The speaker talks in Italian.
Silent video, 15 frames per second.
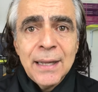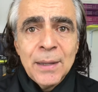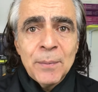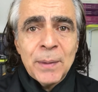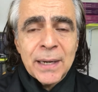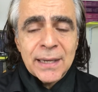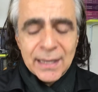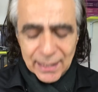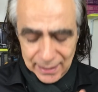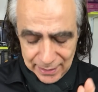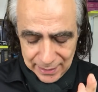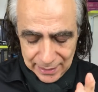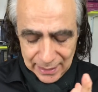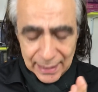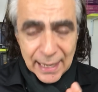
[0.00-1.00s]
Perché
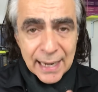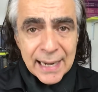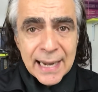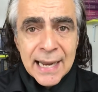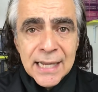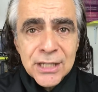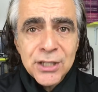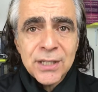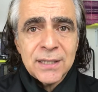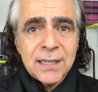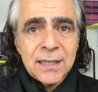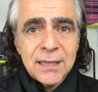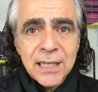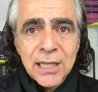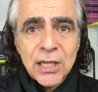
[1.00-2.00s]
la legge
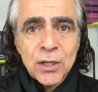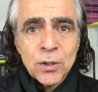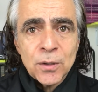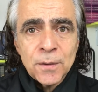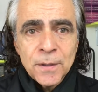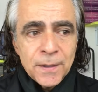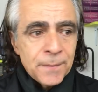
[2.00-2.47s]
di Dio